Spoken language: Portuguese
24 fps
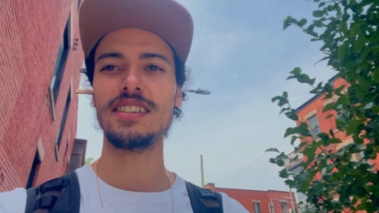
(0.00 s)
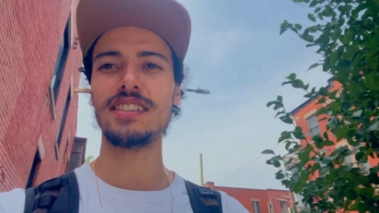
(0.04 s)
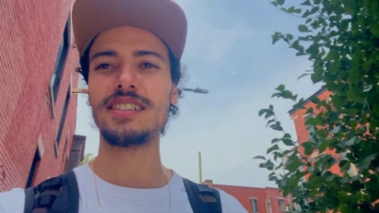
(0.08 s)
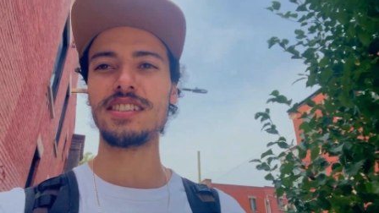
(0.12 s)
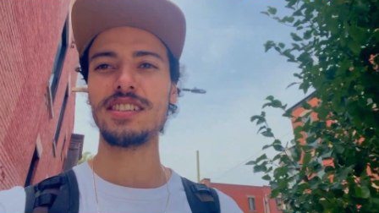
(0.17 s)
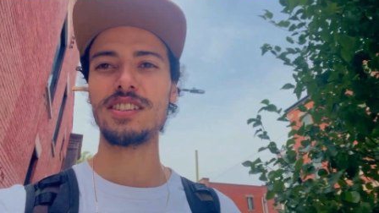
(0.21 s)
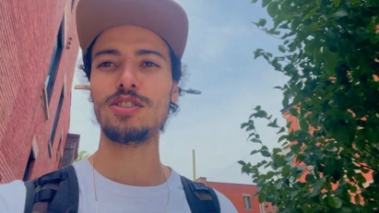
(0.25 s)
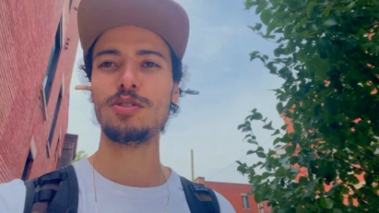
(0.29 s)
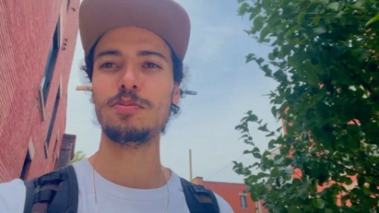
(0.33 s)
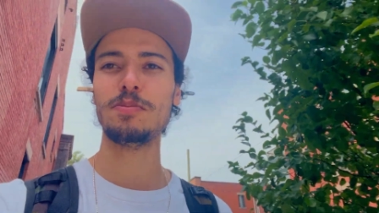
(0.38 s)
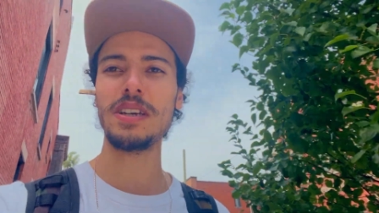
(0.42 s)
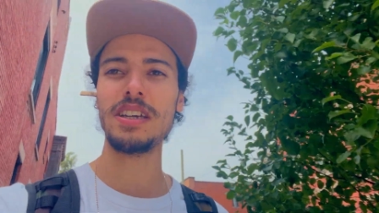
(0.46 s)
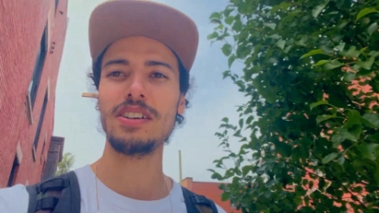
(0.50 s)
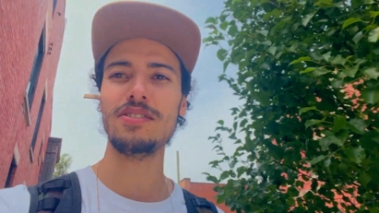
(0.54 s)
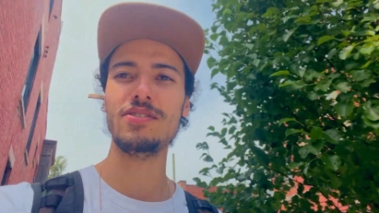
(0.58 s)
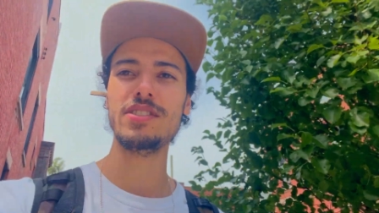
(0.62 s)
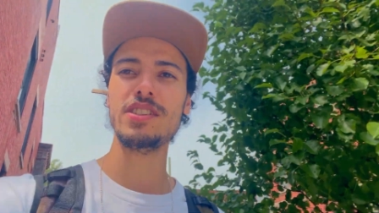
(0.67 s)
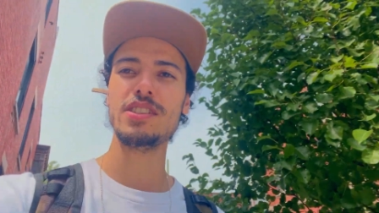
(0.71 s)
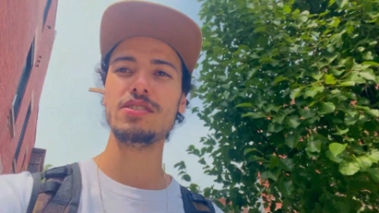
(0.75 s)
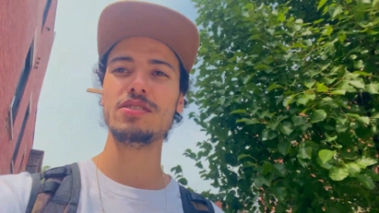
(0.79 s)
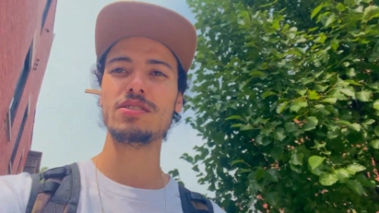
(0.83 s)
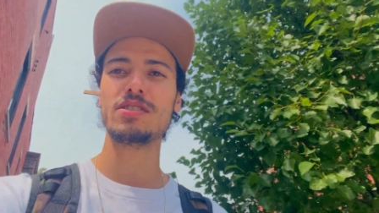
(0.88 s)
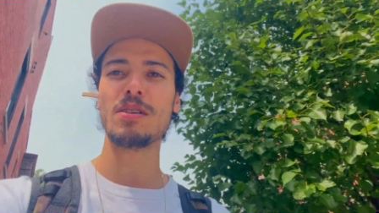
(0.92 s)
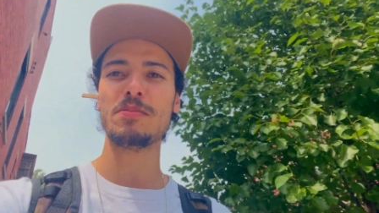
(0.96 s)
Sejam
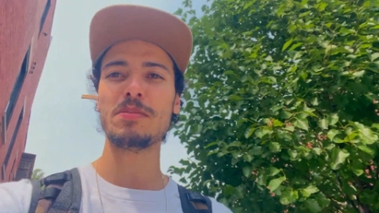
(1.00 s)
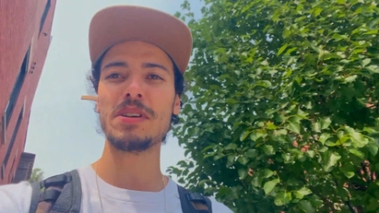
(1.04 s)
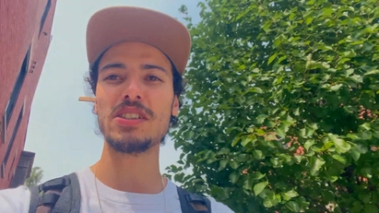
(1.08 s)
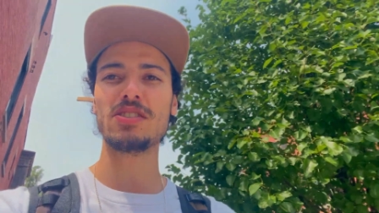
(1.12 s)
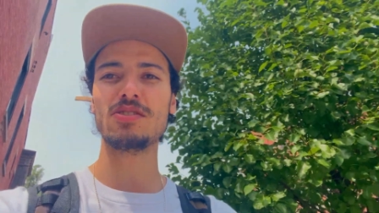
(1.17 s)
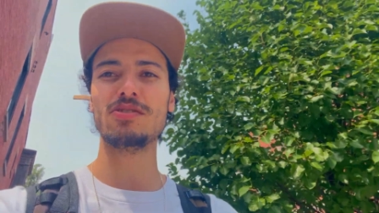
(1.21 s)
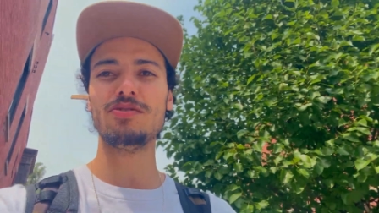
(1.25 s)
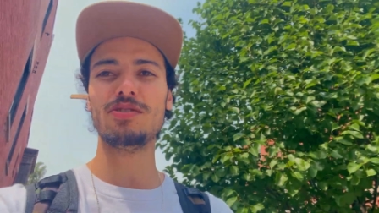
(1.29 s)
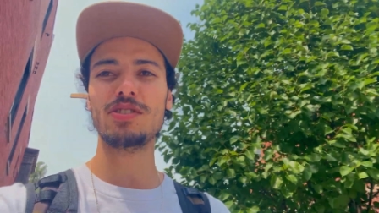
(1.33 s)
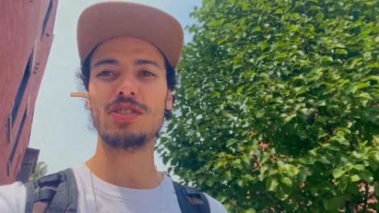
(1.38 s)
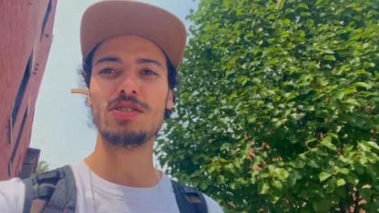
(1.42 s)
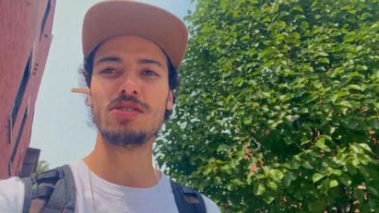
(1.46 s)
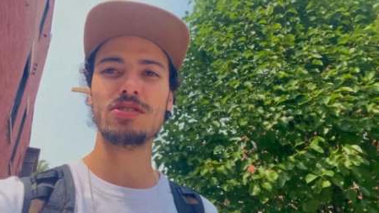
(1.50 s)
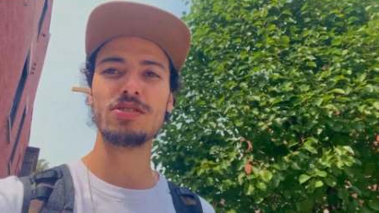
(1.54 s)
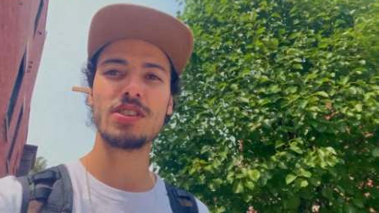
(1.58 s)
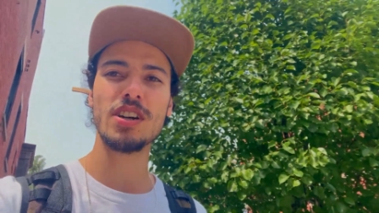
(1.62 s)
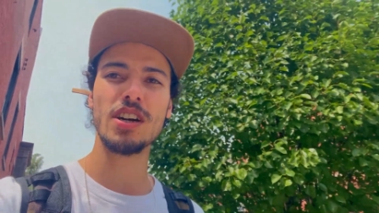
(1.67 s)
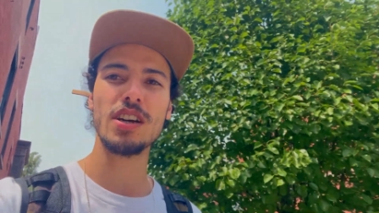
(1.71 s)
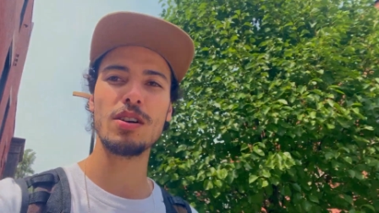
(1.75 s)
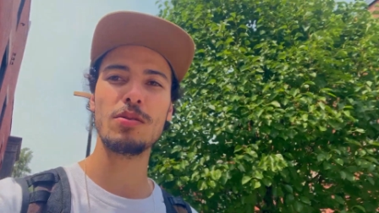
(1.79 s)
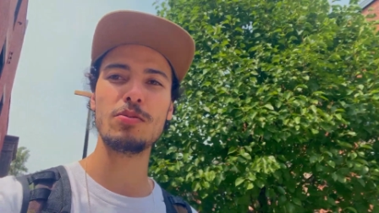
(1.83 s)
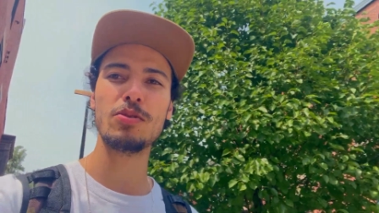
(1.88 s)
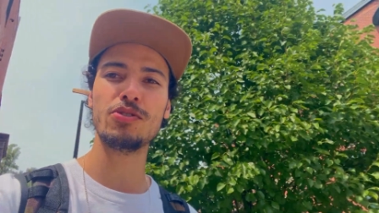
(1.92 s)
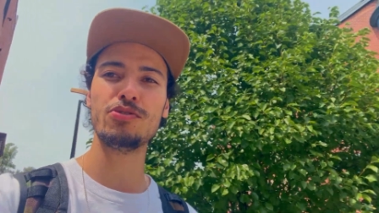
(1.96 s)
bem-vindos a mais um vídeo do
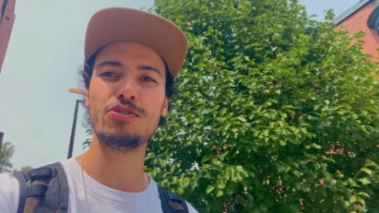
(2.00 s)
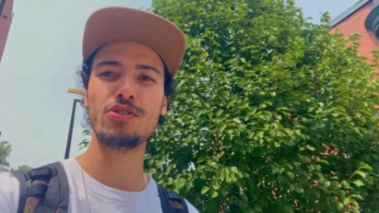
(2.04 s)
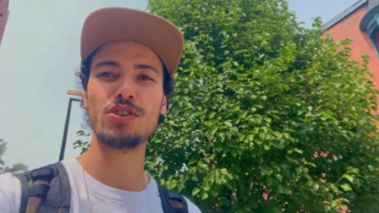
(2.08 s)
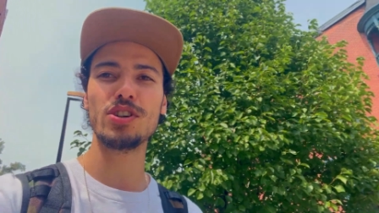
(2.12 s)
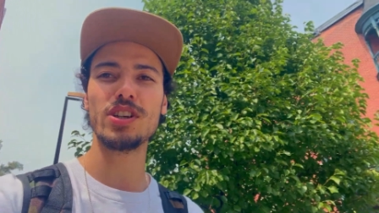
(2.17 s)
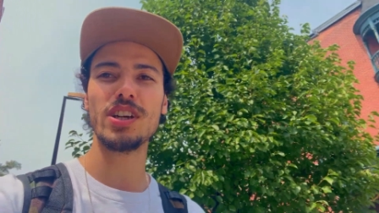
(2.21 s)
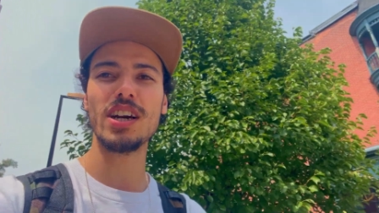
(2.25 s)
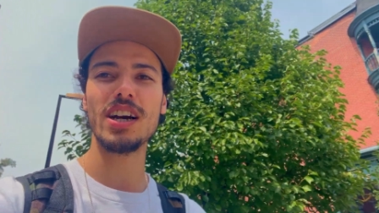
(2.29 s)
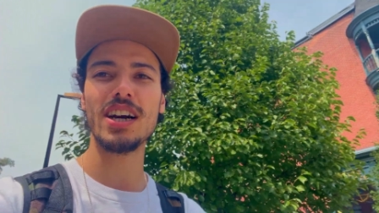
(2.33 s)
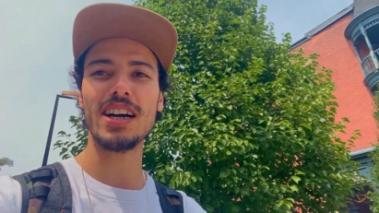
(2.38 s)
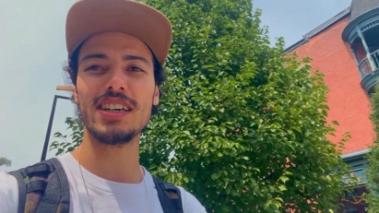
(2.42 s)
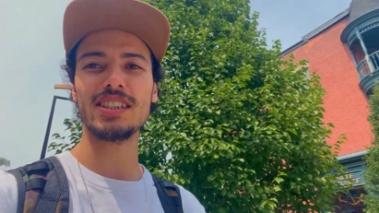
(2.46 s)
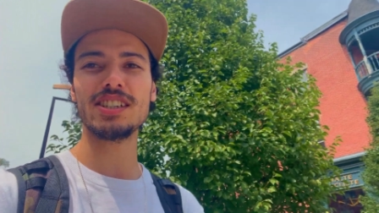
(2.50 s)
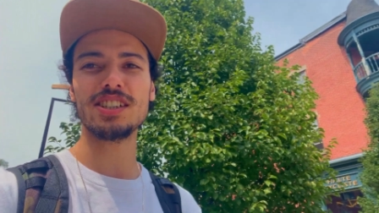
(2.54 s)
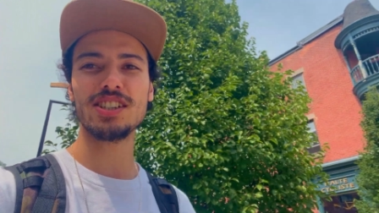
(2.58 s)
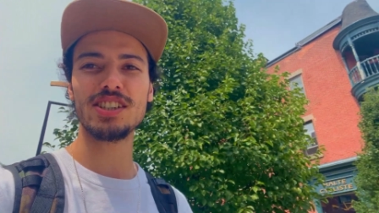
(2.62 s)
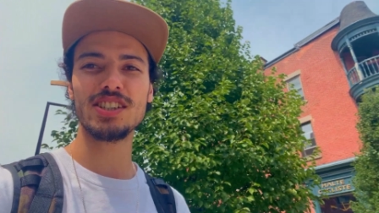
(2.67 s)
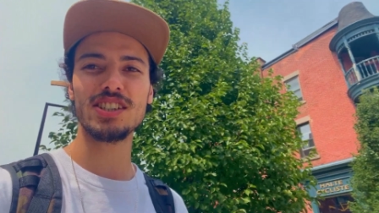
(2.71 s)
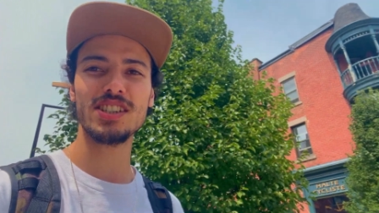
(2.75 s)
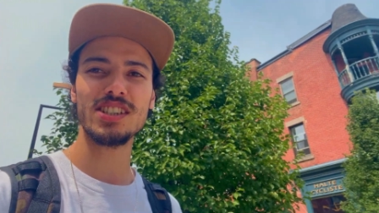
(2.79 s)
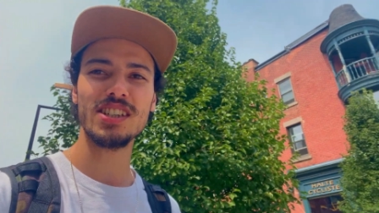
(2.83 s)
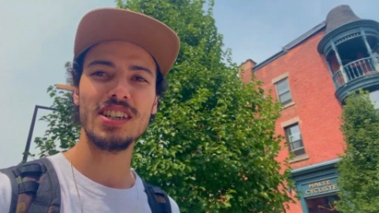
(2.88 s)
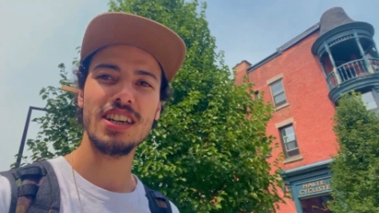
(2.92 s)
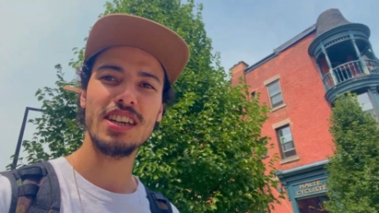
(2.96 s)
canal Bom
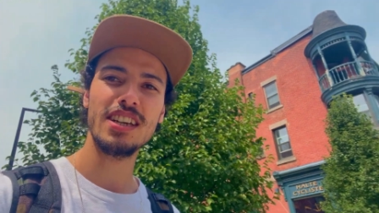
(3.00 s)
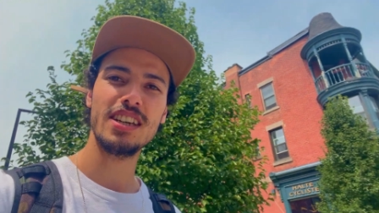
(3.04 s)
Voyage.